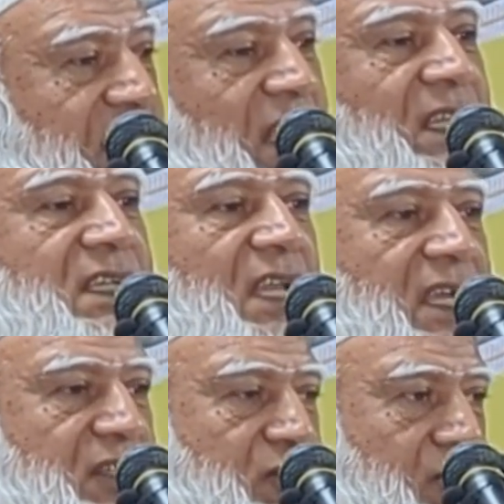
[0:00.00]
কি তাদের
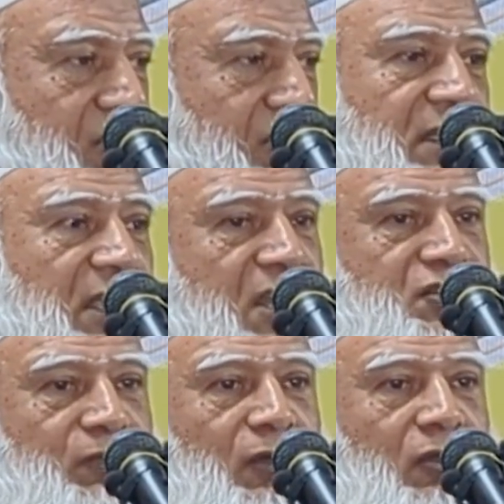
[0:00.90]
দায়িত্ব তারা
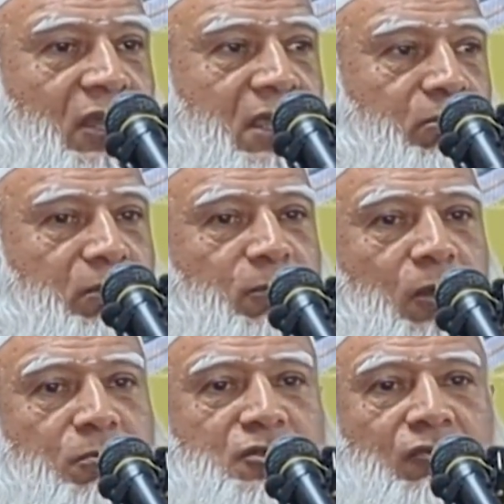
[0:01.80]
সফল হলে
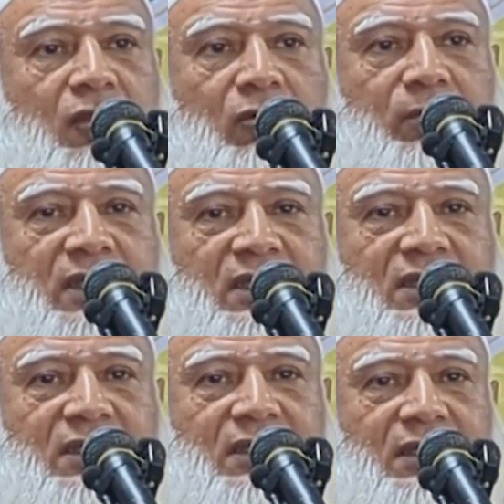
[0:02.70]
বিপ্লব সফল হবে
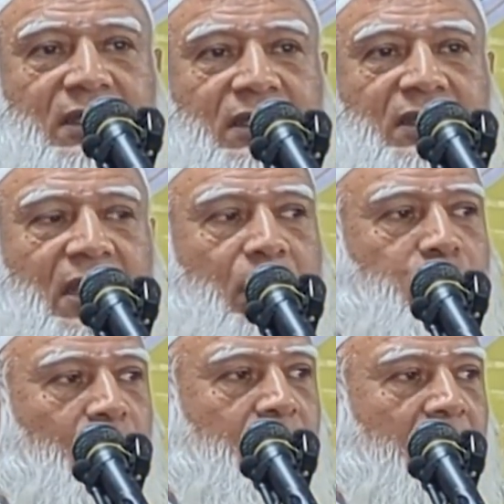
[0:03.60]
তারা
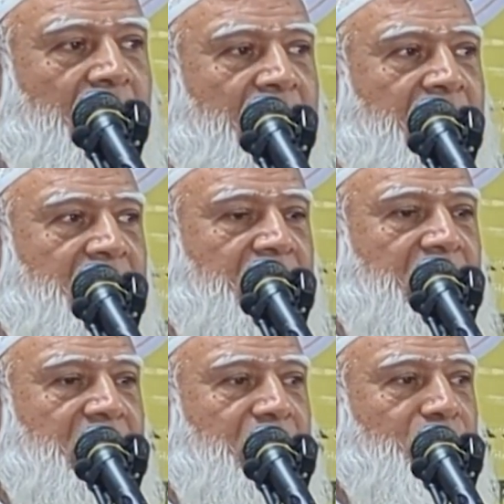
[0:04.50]
ভুল করলে
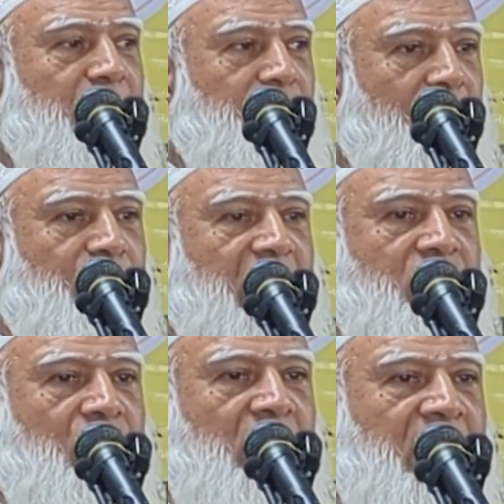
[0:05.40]
বিপ্লব
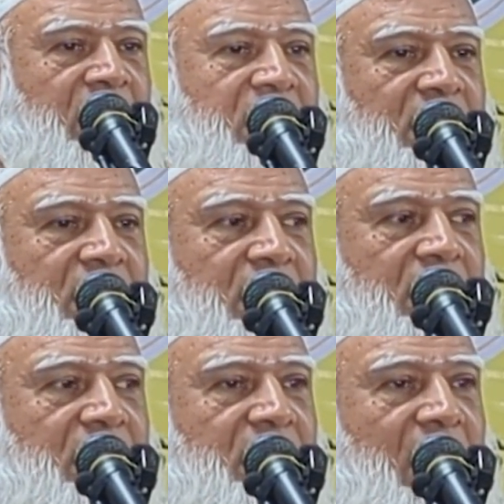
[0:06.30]
ব্যর্থ হলে
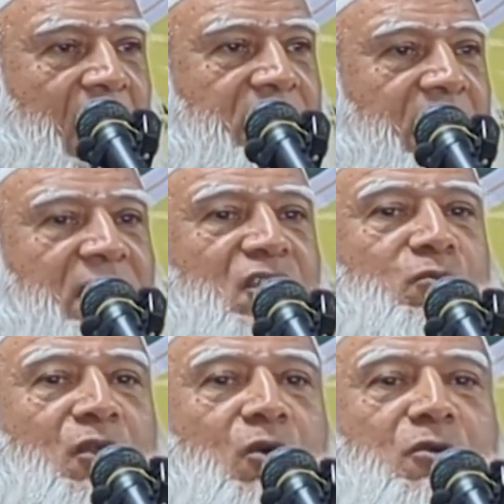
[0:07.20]
দায় তাদের
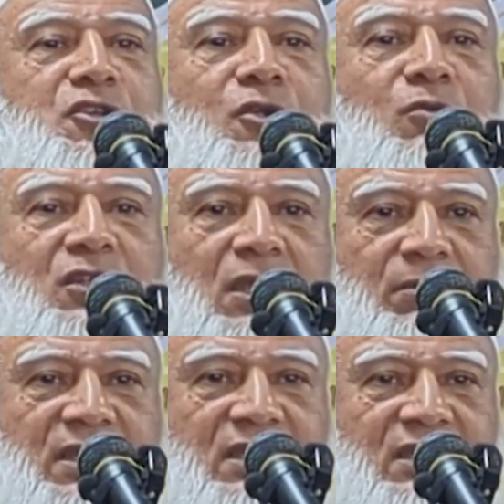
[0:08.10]
উপরে অবশ্যই
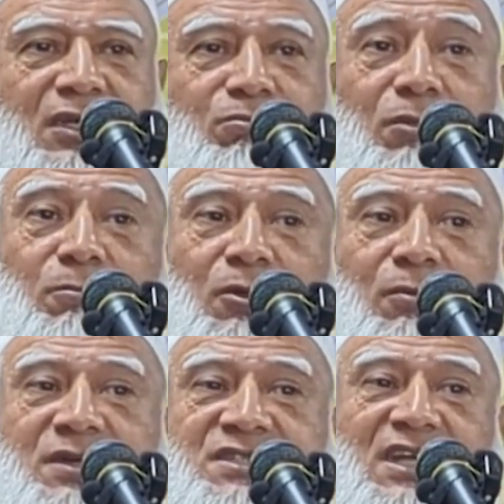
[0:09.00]
বর্তাবে
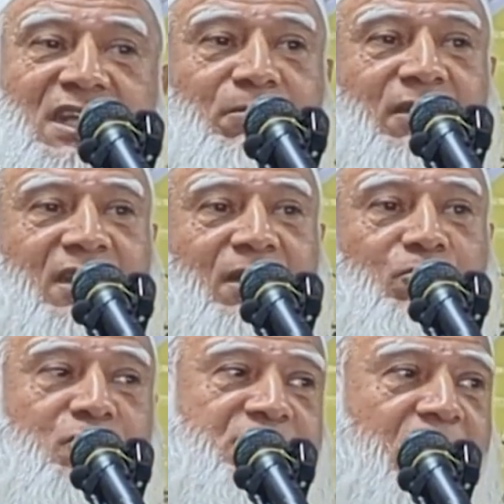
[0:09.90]
বিপ্লবের সেন্টিমেন্টটা
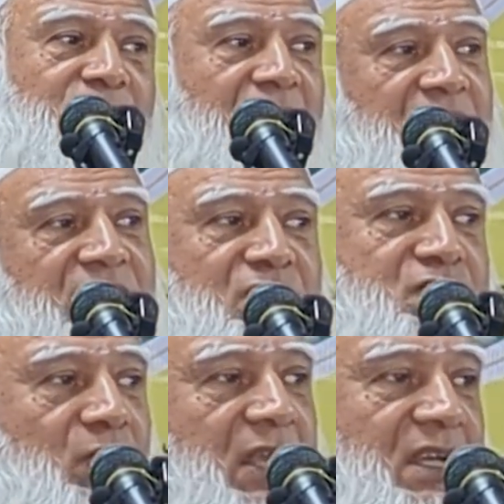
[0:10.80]
বুঝে আপনারা যেন
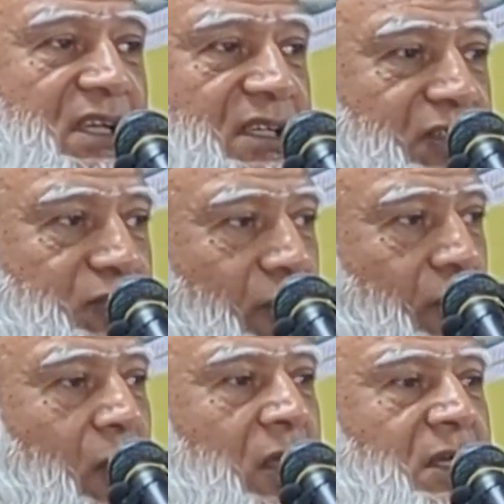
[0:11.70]
চলে
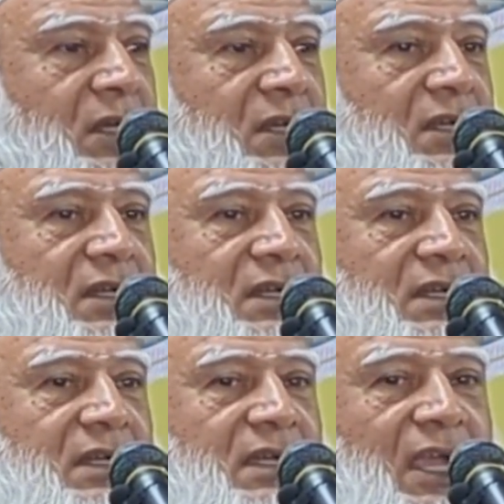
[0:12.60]
জনগণ
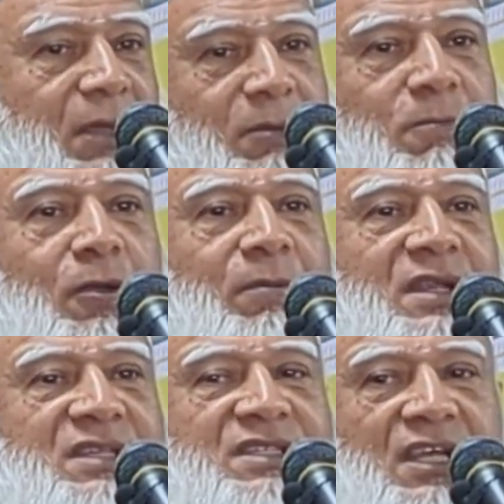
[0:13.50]
এই
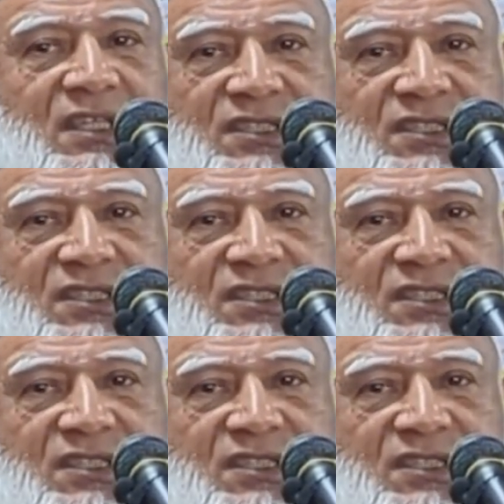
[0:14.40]
বিপ্লবের যে